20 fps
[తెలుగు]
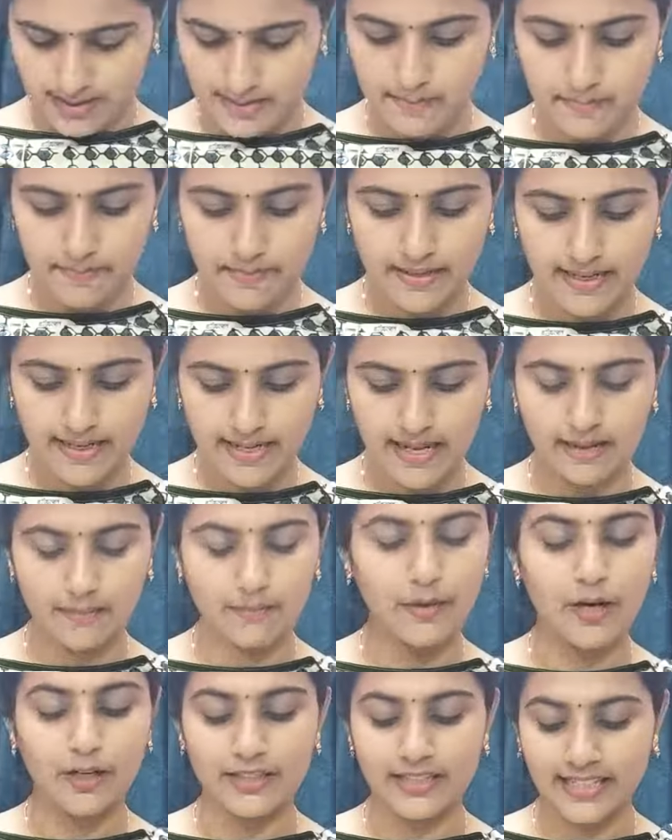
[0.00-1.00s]
సింపుల్గా
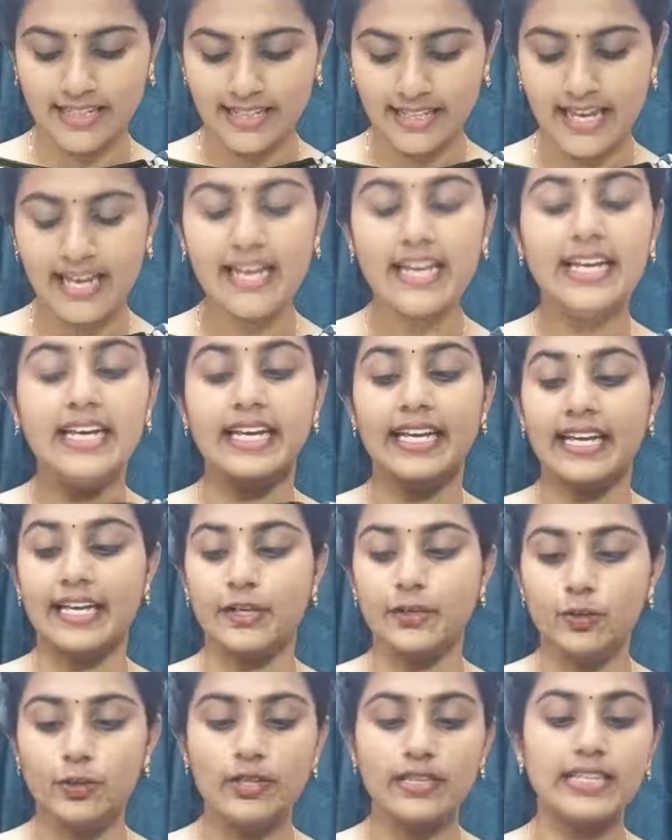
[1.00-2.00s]
బాగుంది కదా
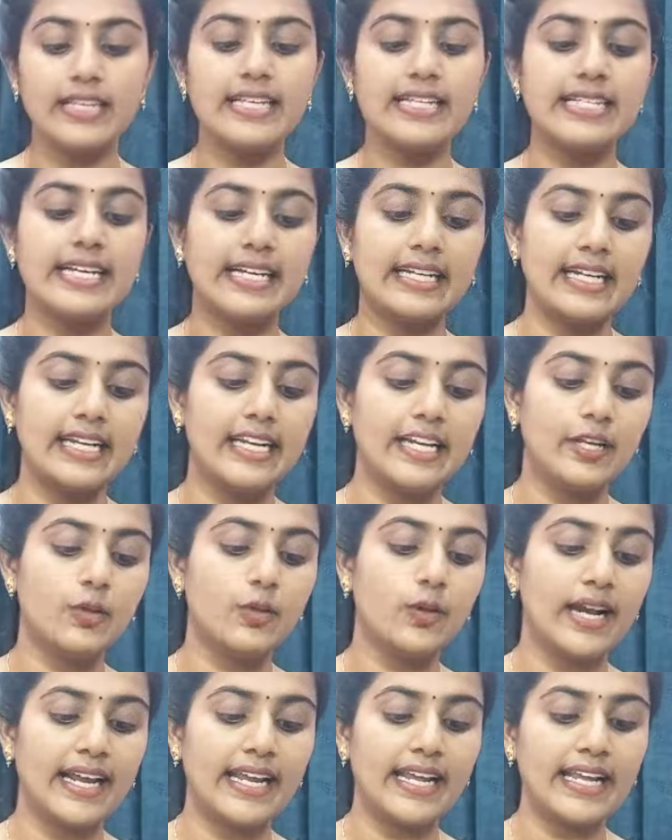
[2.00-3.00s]
ఈ కుర్తీస్ అన్ని
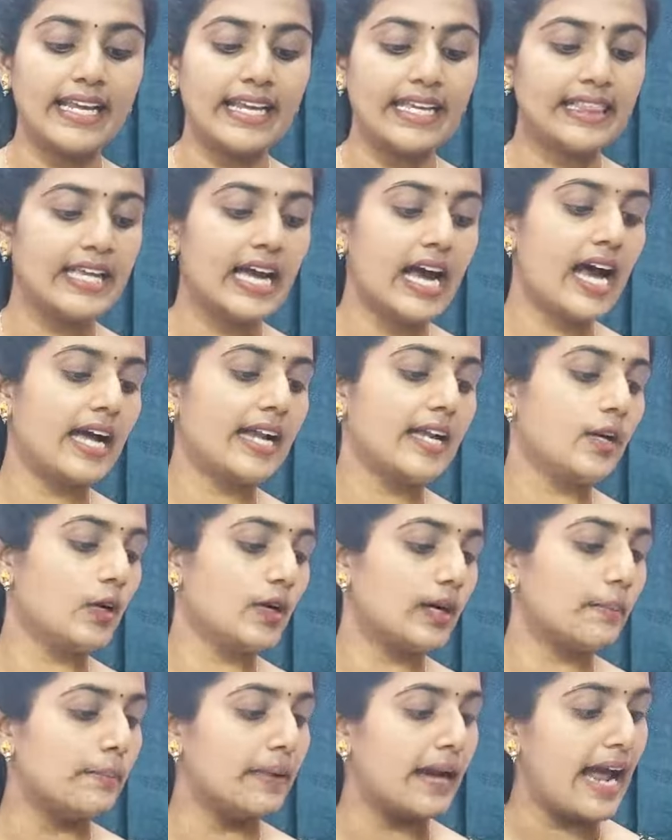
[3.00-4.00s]
నేను రంగీత అనే
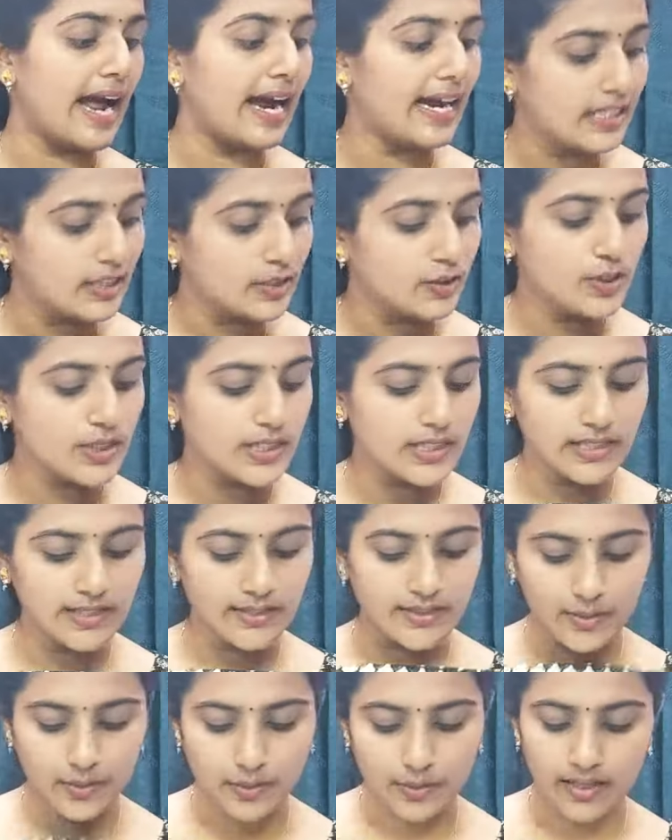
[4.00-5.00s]
ఒక బ్రాండ్ నుంచి
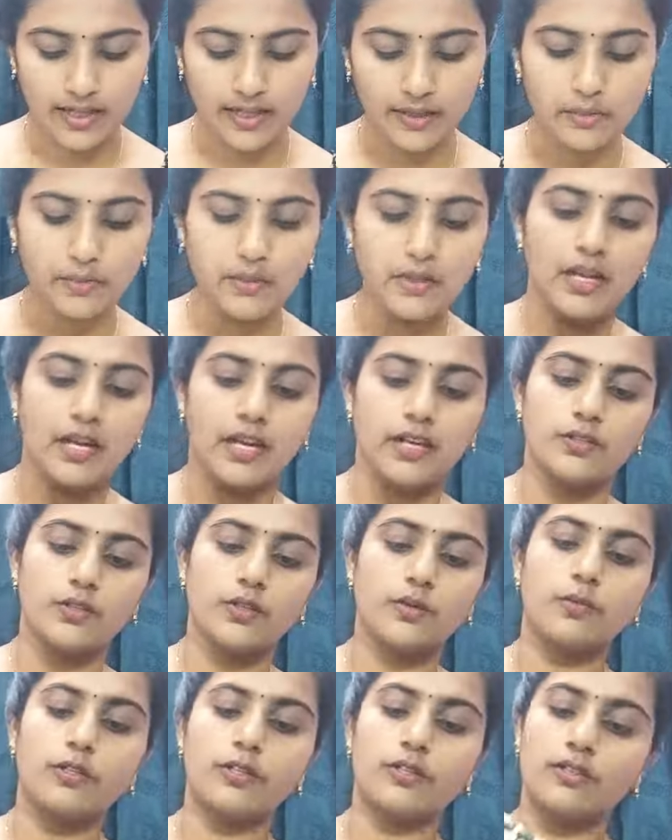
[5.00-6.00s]
తీసుకున్నాను
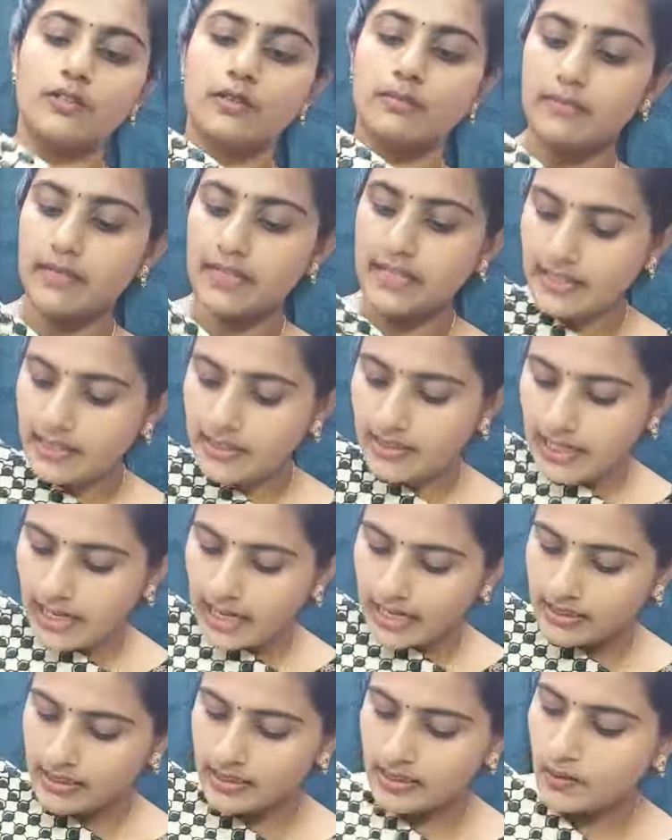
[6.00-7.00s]
సో మొత్తం మనకి
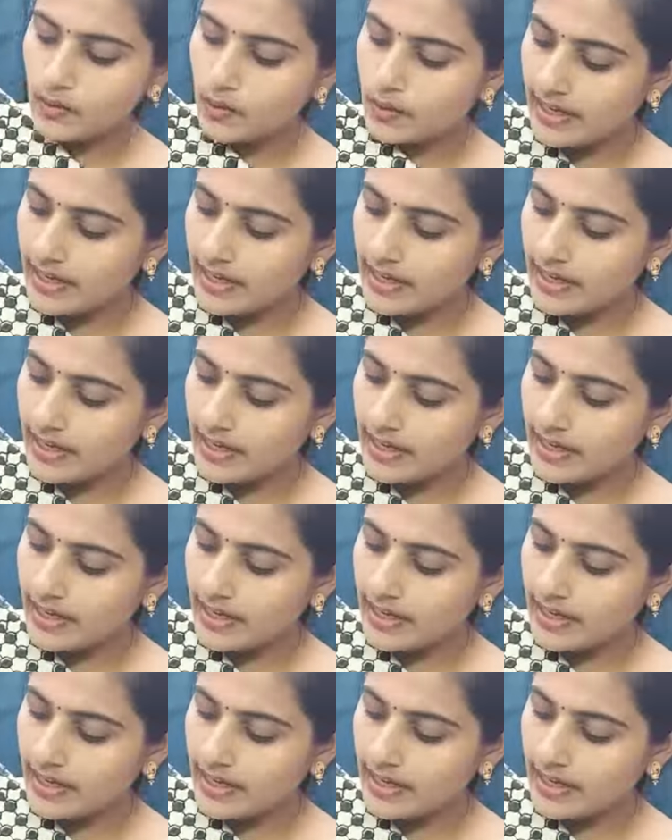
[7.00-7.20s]
అంతా